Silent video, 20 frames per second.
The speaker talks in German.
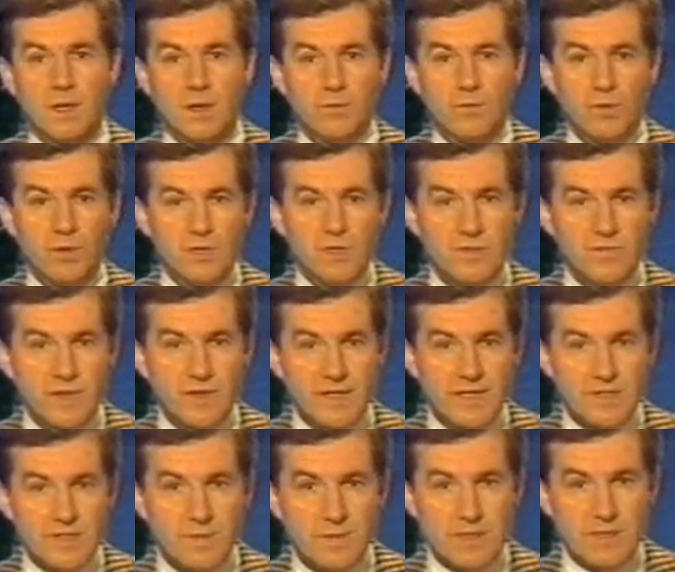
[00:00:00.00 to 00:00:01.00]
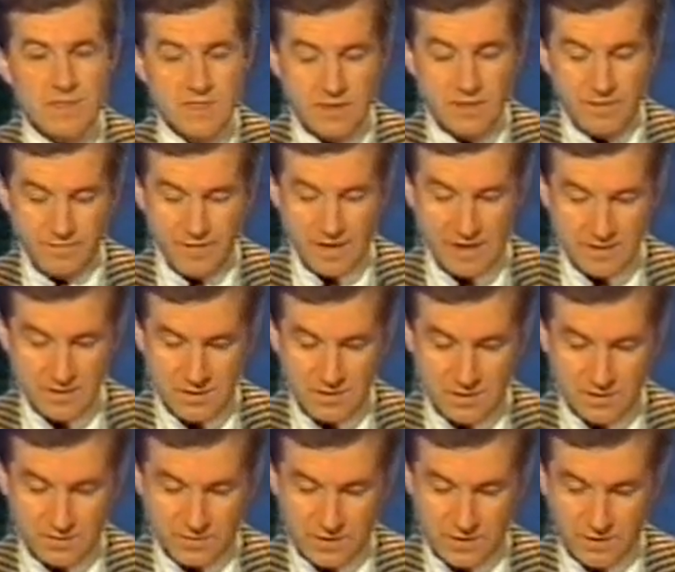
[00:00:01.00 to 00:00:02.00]
Bundesverkehrsminister
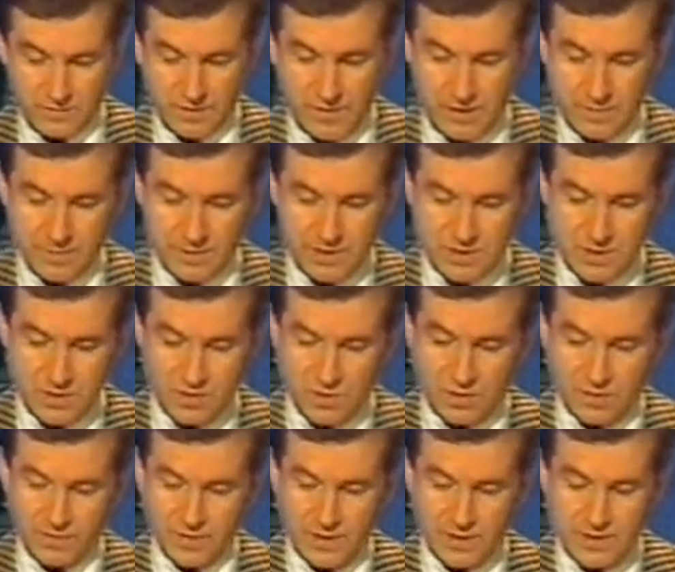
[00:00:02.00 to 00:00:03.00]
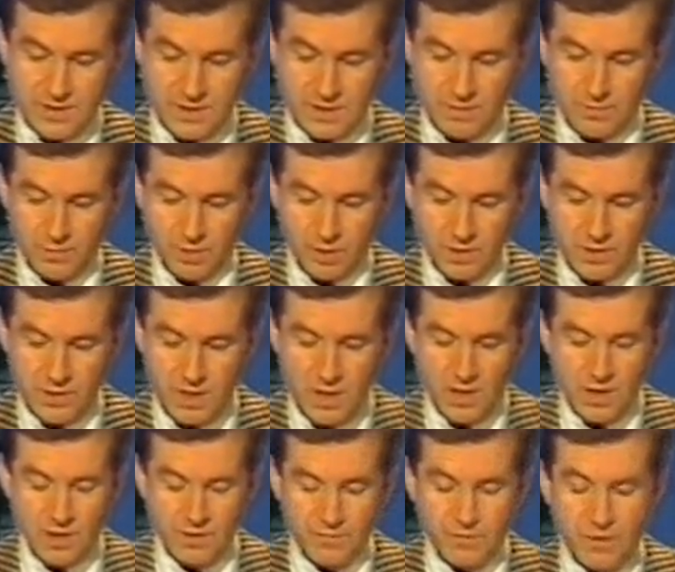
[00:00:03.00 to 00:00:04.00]
Warnke wird auf einer Pressekonferenz in Bonn
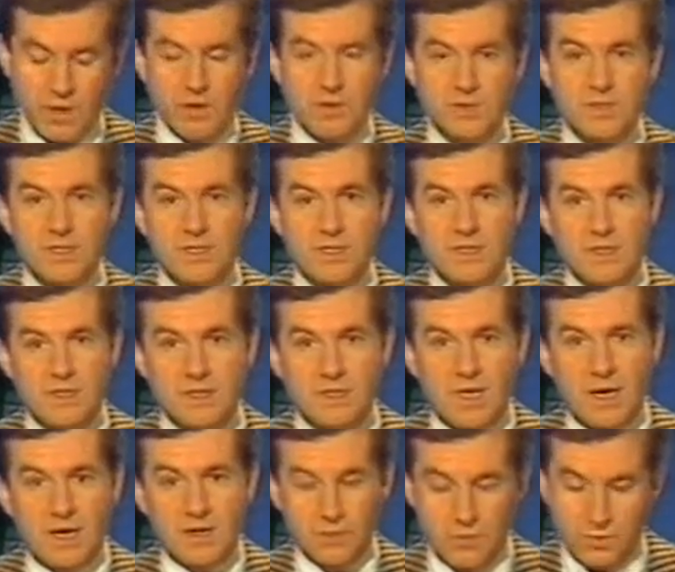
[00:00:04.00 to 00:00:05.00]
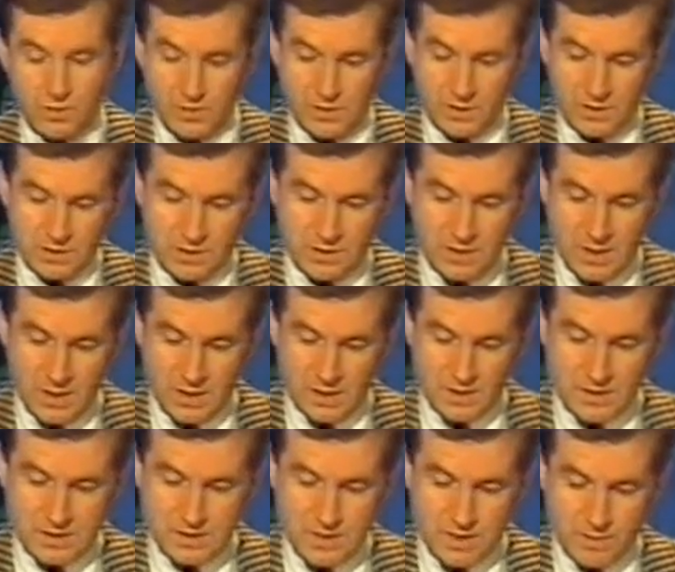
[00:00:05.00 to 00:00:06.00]
voraussichtlich ankündigen,
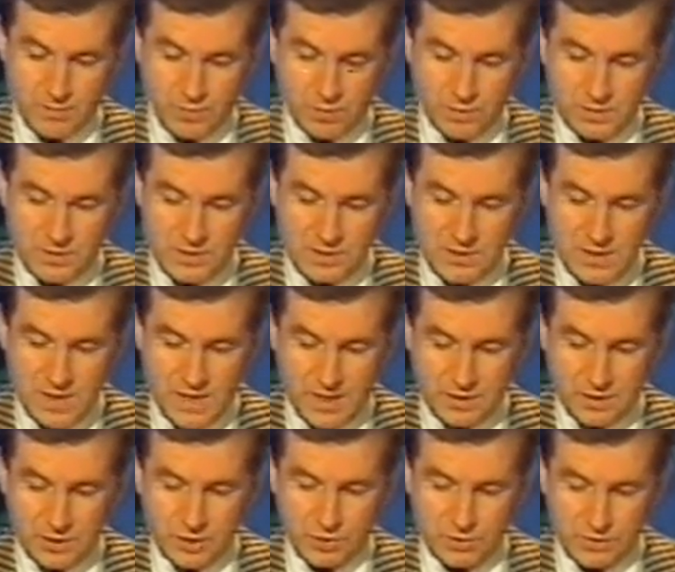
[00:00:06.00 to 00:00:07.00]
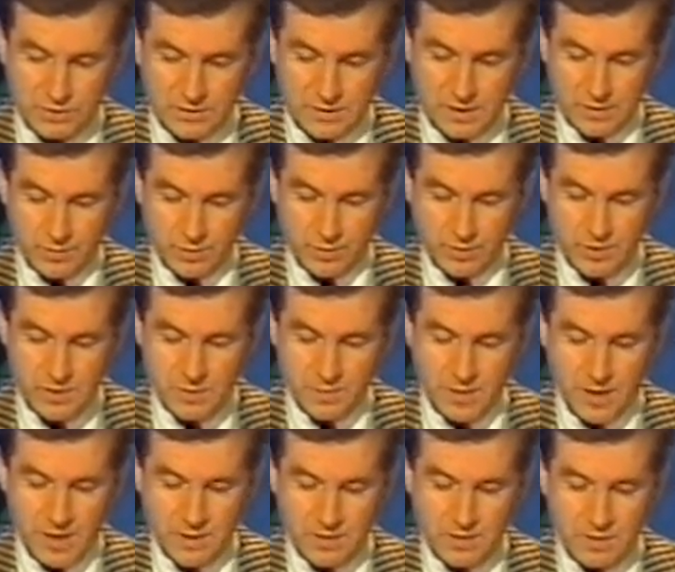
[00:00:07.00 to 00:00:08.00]
dass der Bund die Altschulden der
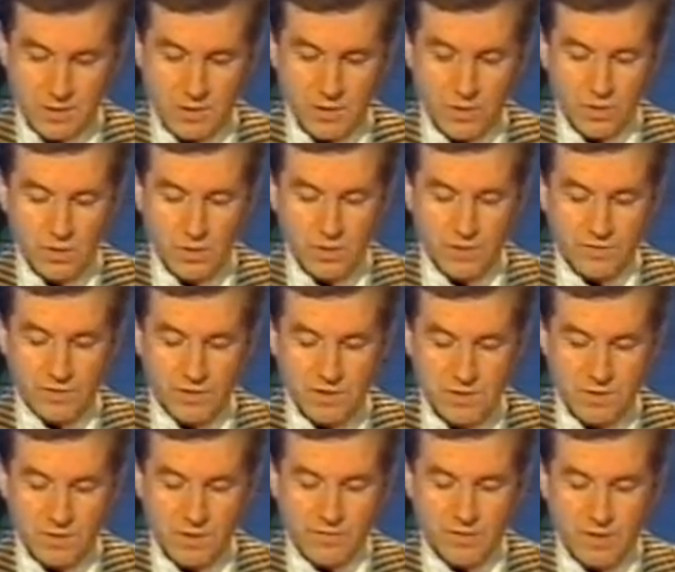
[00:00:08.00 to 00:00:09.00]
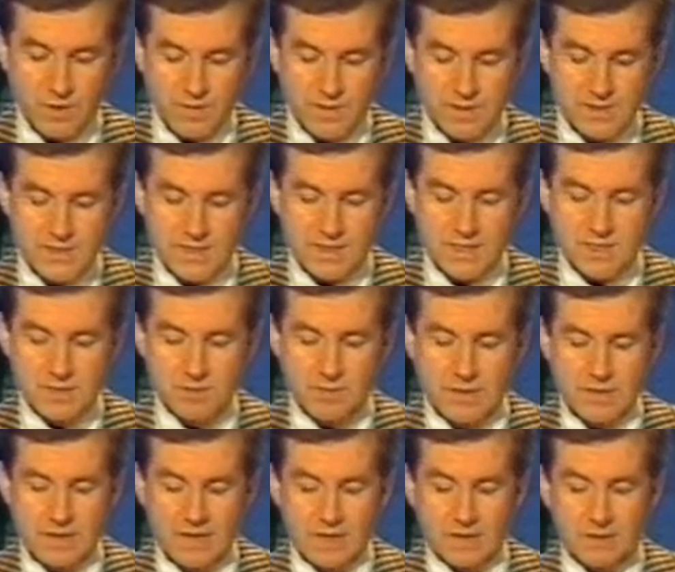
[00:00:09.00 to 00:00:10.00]
Bundesbahn in Höhe von 12,6
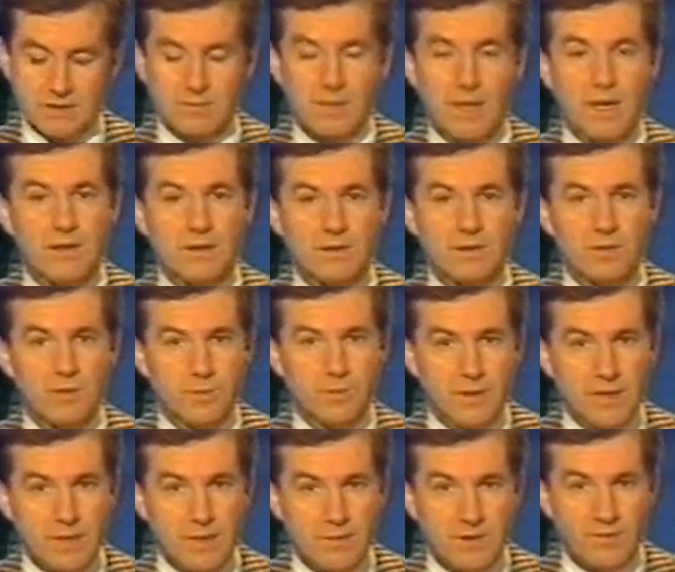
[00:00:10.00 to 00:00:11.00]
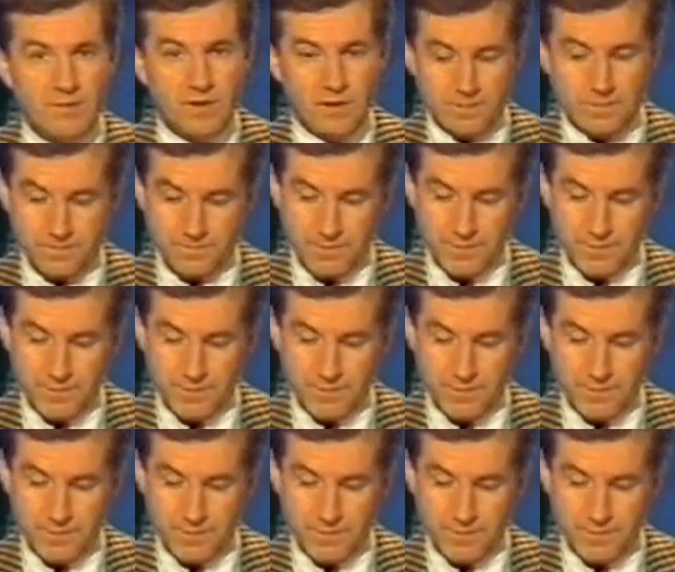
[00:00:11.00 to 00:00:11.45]
Milliarden Mark übernehmen will.